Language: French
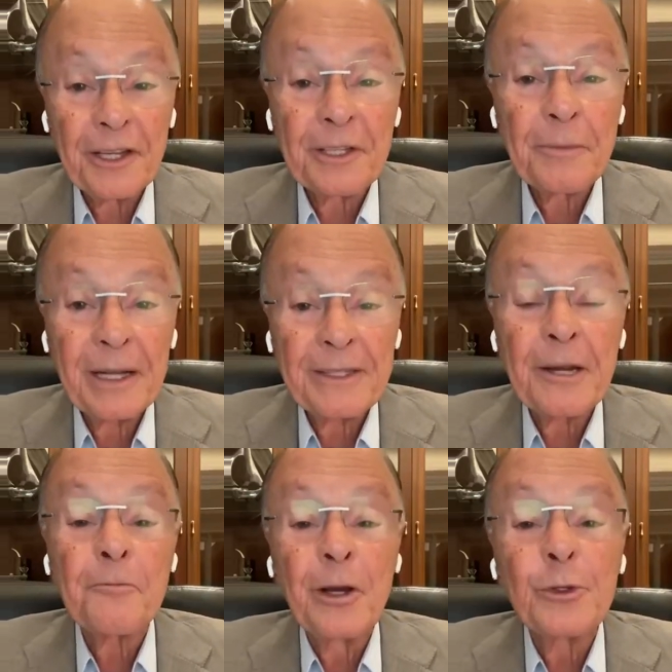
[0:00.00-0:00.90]
Même
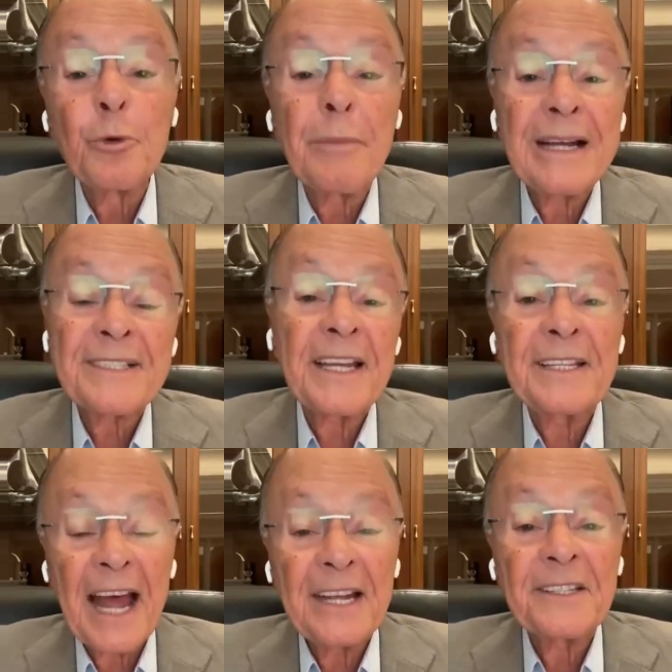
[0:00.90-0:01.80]
nouveau-né
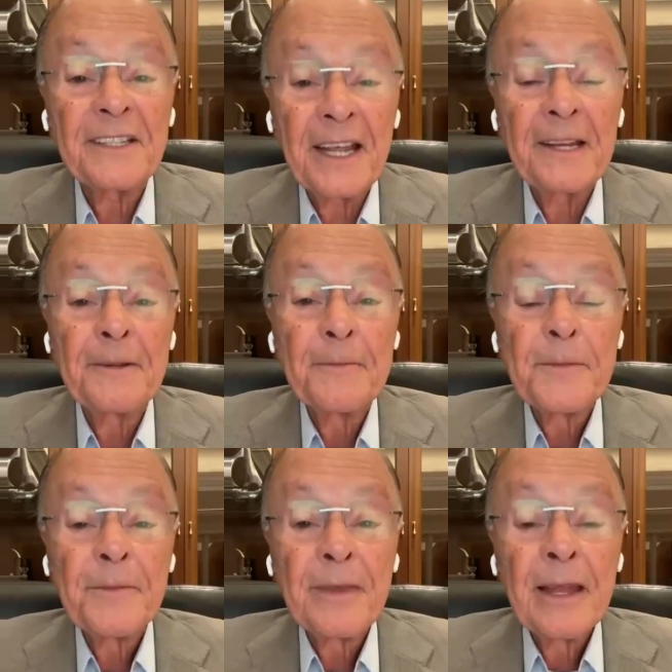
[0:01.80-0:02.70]
pourrait-il
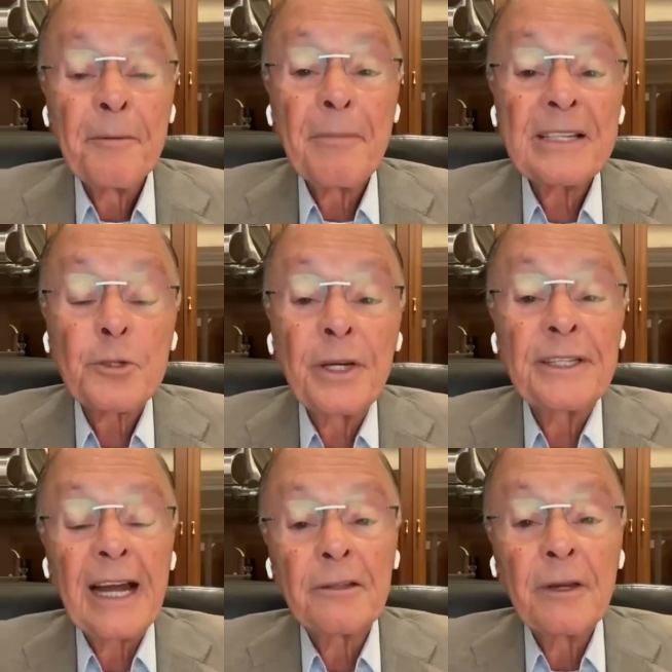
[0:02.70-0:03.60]
revenir, encore moins
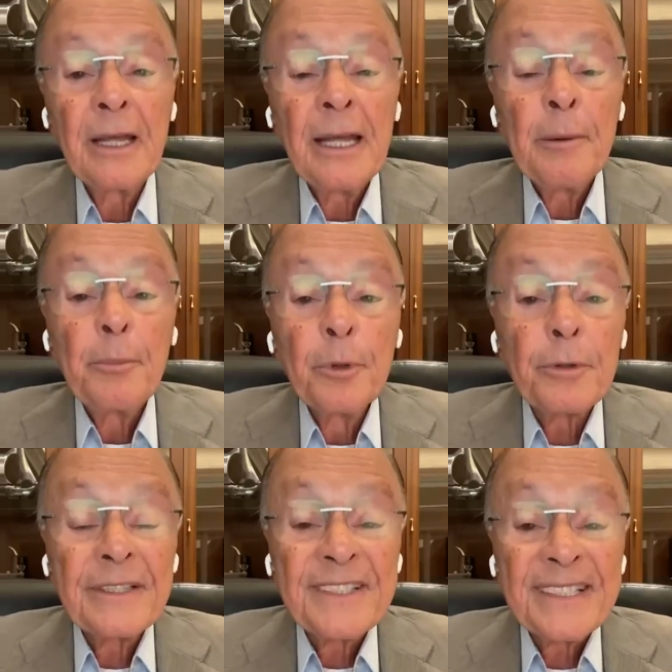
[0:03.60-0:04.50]
son âge, mais le
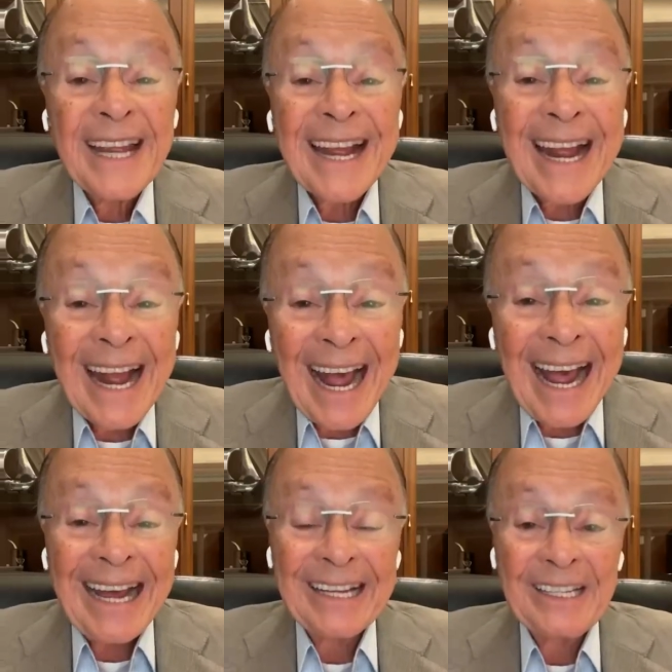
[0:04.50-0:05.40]
pauvre,
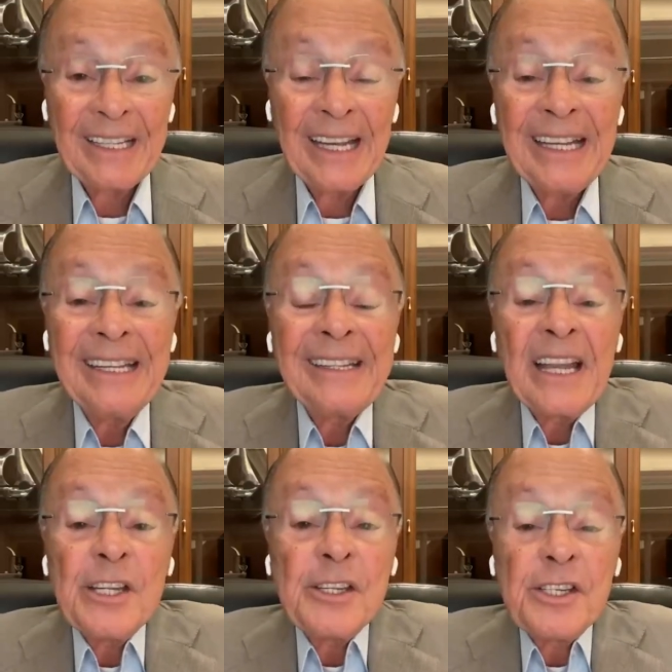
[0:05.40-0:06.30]
parce qu'il
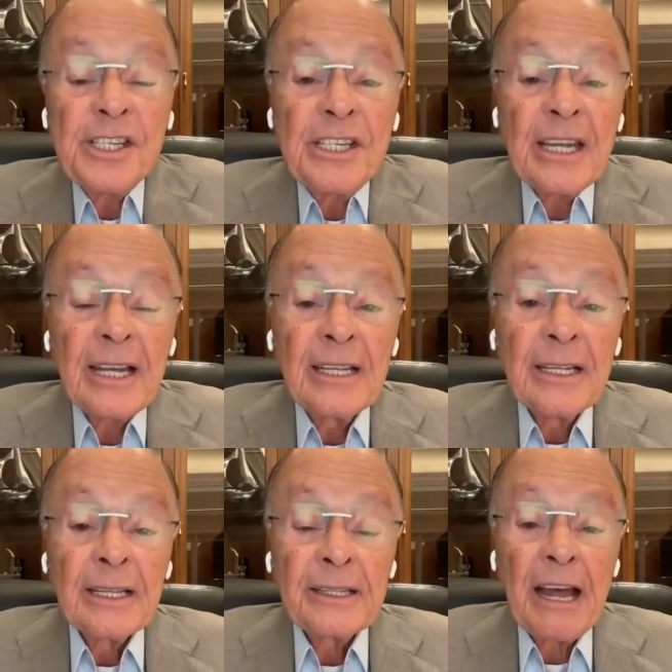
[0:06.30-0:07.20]
était cher,
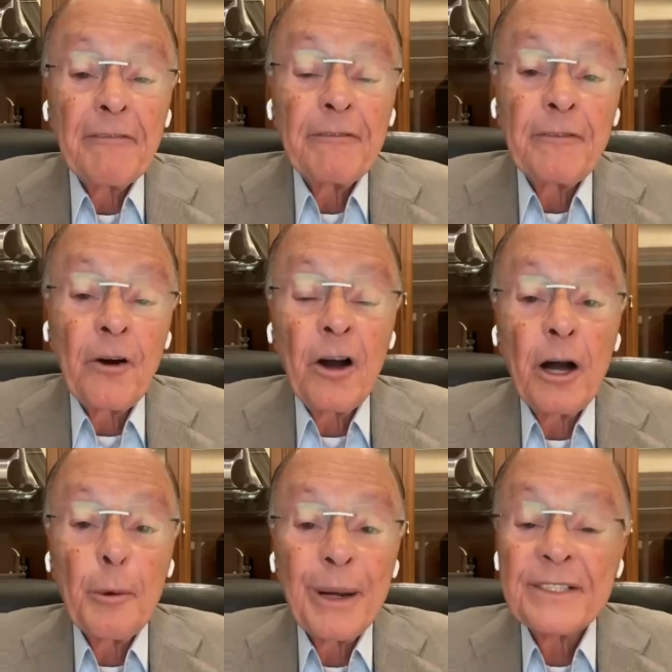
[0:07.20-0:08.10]
il
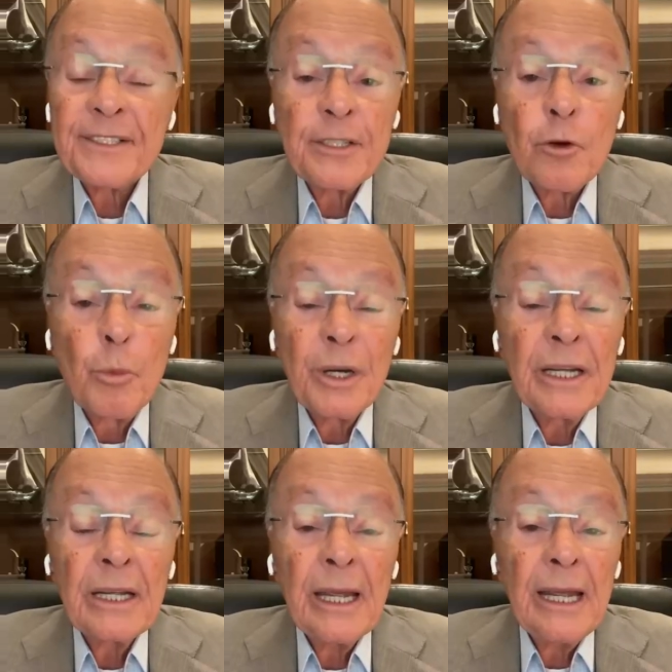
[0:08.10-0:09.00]
comprenait